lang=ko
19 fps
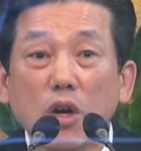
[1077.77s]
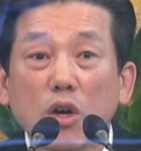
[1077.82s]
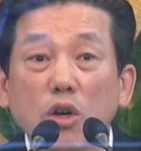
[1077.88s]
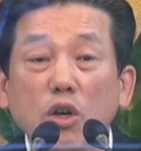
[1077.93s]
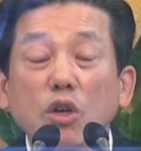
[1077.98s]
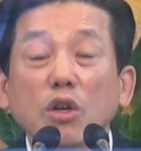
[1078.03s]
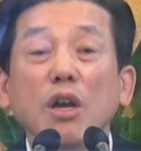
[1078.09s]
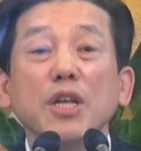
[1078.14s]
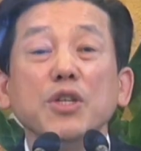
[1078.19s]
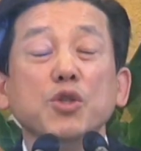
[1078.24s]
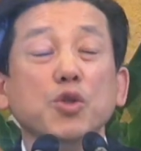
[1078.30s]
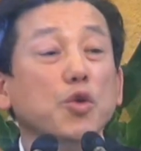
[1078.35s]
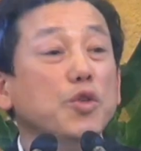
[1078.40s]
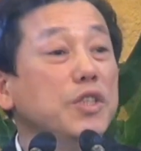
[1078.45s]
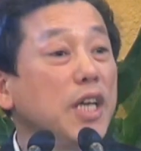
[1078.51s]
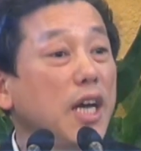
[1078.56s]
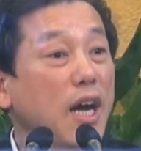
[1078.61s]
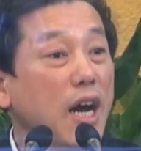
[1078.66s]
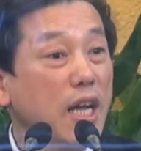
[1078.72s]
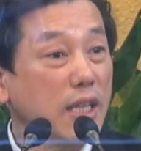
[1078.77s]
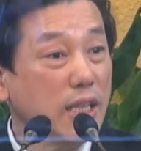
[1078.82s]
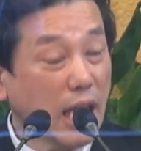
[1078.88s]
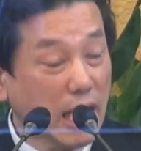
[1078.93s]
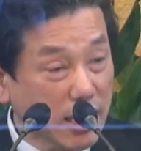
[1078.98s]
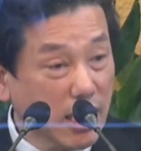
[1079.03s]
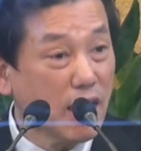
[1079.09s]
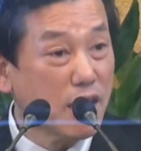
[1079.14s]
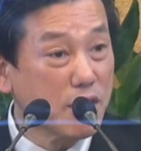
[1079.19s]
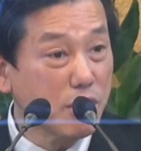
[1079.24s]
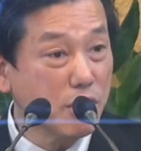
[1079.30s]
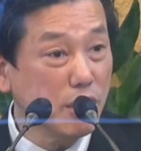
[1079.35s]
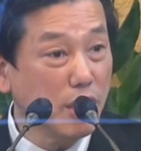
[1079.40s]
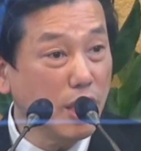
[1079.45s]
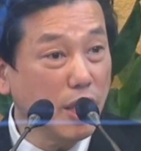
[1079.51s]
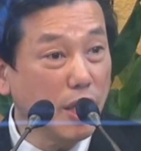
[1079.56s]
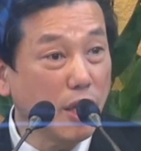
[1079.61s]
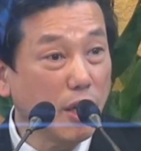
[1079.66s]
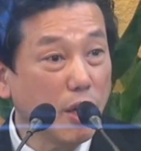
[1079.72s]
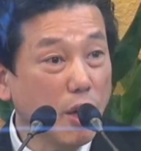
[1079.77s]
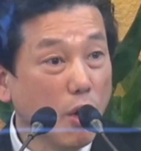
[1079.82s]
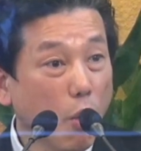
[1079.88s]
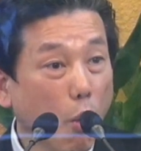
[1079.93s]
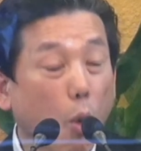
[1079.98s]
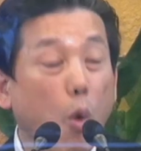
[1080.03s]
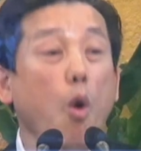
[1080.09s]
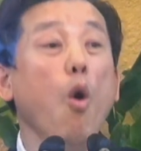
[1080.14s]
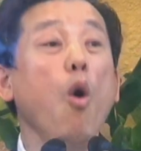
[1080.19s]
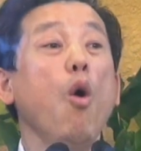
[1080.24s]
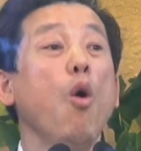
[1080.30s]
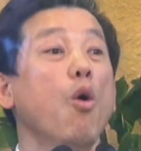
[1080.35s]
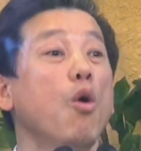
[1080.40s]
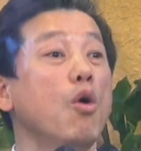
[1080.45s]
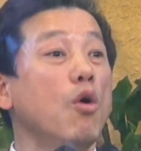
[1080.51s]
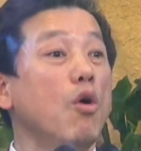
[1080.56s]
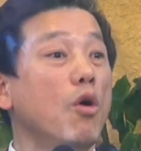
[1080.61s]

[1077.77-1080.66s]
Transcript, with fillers: 그러한 존재가 나타났으니, 오!